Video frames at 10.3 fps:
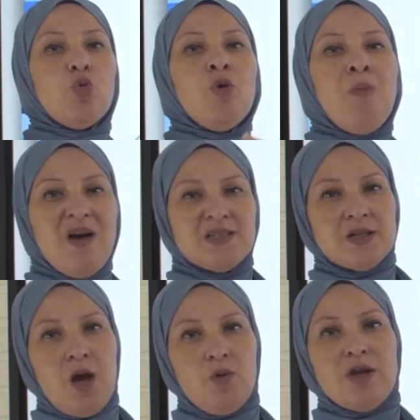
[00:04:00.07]

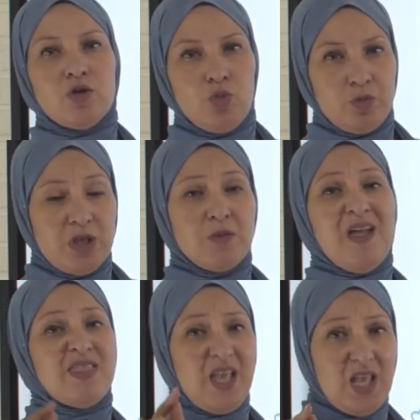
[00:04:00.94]
وباسرع وقت ممكن يبقى
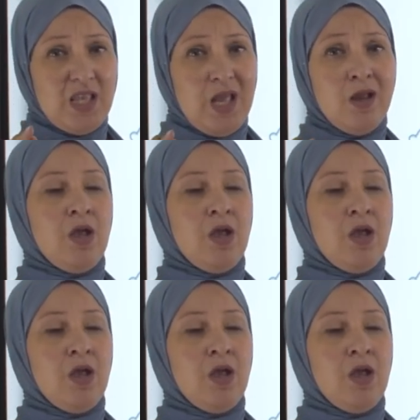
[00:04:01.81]
انت كده